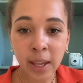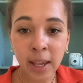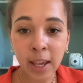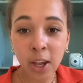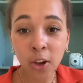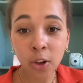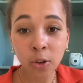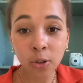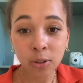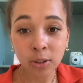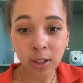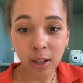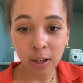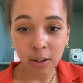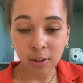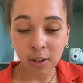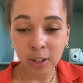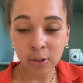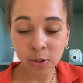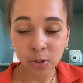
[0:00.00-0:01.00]
e ho
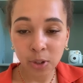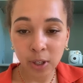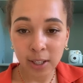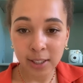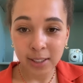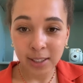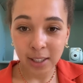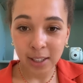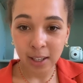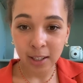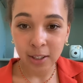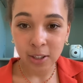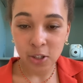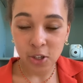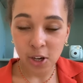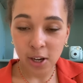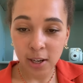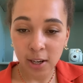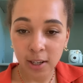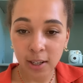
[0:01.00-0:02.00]
incontrato la dottoressa
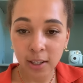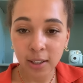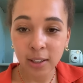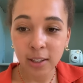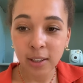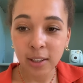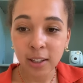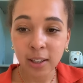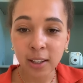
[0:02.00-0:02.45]
Iannicelli.